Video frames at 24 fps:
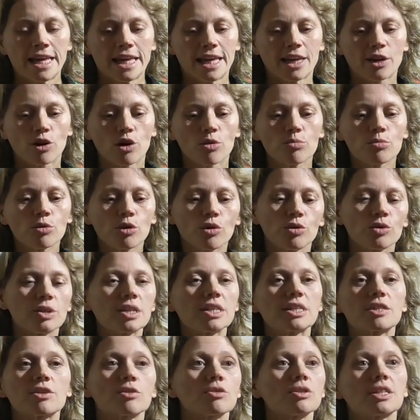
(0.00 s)
Et comme
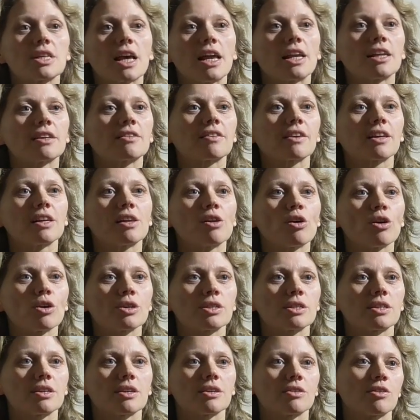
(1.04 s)
chronique sociale et thriller,
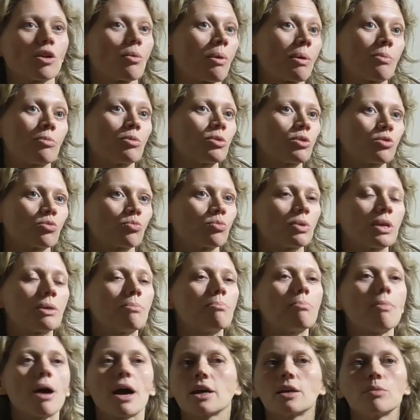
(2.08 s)
normalement on les
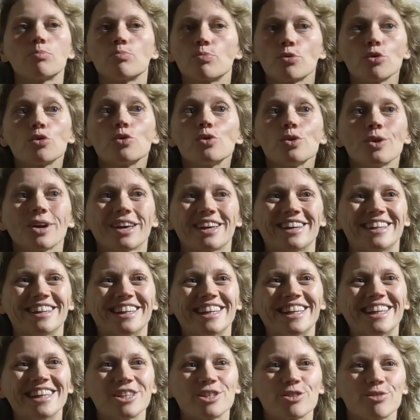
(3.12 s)
marie peu,
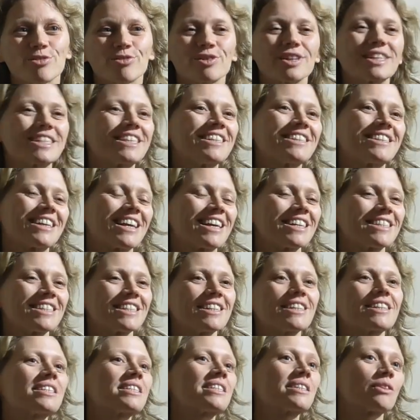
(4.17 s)
je trouvais que c'était
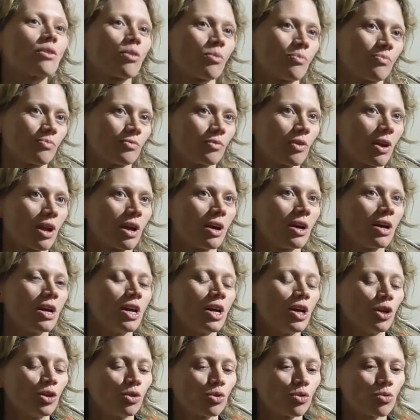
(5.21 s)
assez excitant. Voilà.
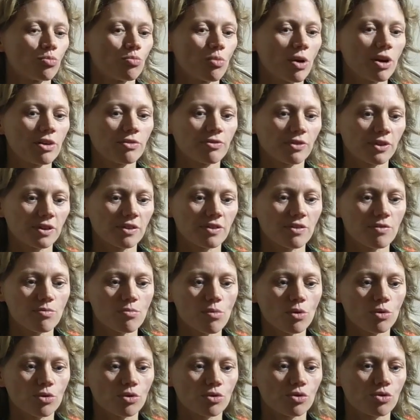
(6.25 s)
Que moi,
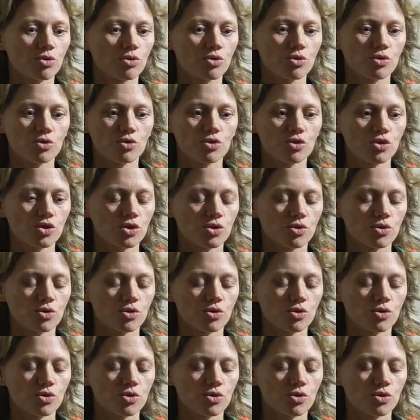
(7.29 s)
effectivement, je,